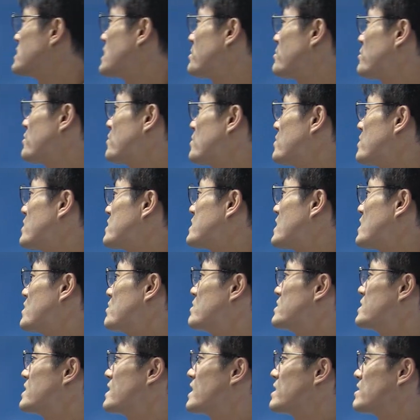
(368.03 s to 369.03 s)
자, 표현의
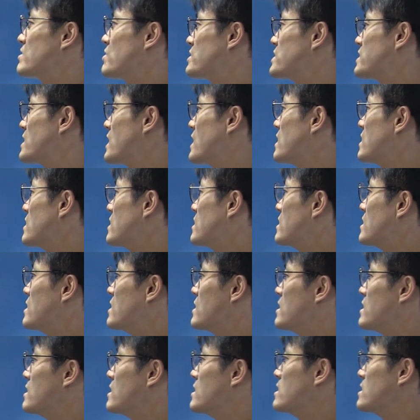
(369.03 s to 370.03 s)
자유를 제한하는 것이다.
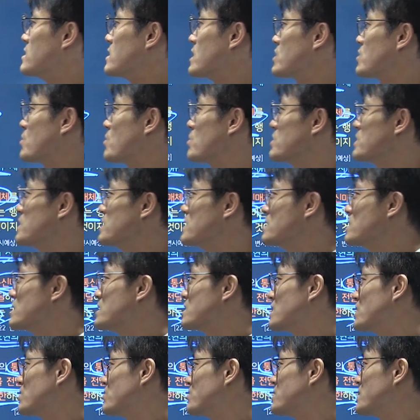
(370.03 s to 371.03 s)

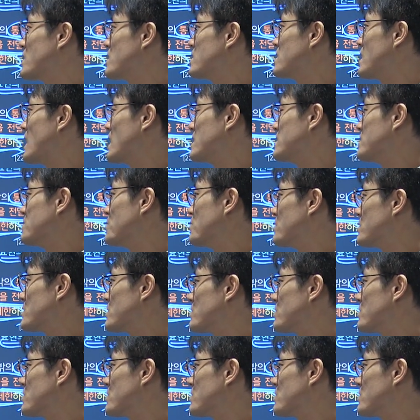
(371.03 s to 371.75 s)
통신의 자유를 제한은 아니죠.